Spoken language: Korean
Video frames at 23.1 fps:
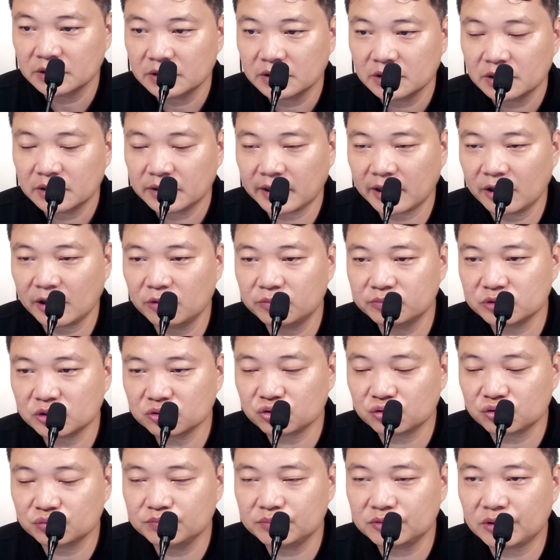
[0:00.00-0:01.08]
개업령
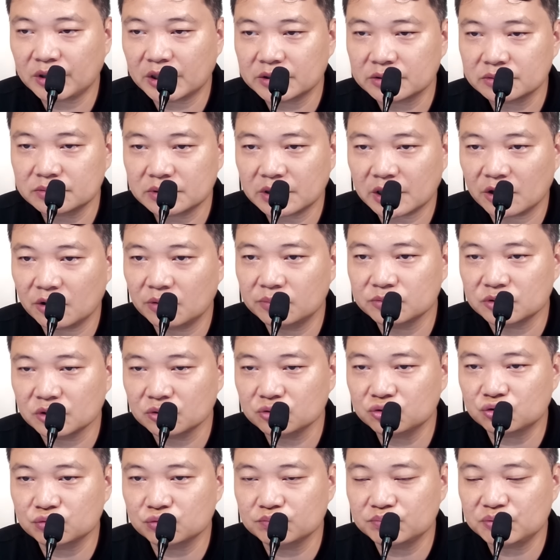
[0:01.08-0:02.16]
준비도 아니고 개업령
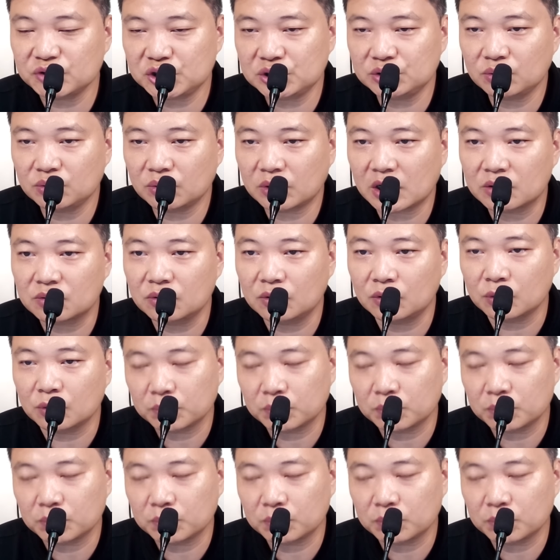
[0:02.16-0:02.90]
준비 시도라고